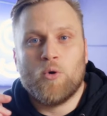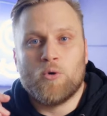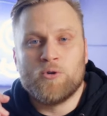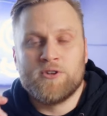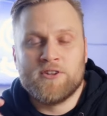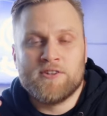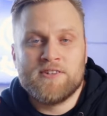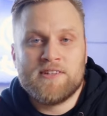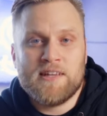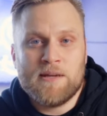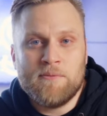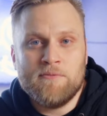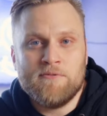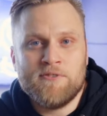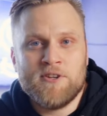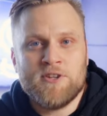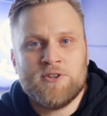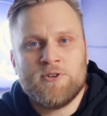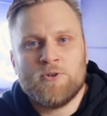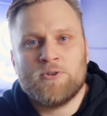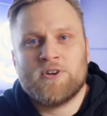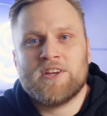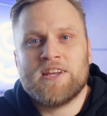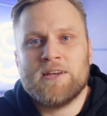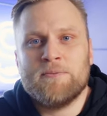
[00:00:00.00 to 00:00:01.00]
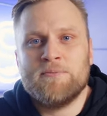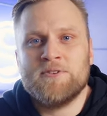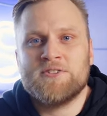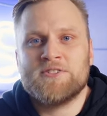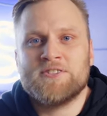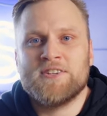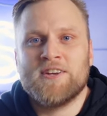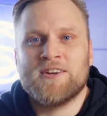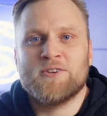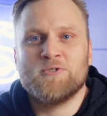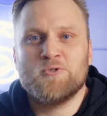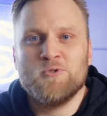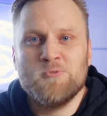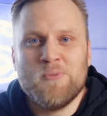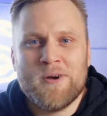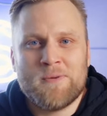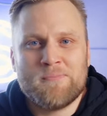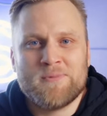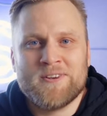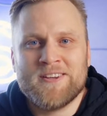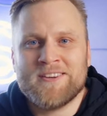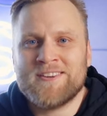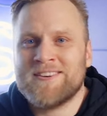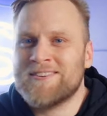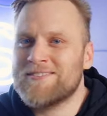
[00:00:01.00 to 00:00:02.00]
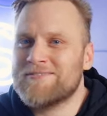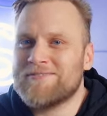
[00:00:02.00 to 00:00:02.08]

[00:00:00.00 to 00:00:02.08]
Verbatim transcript: Und in dem Video gebe ich dir einen Überblick,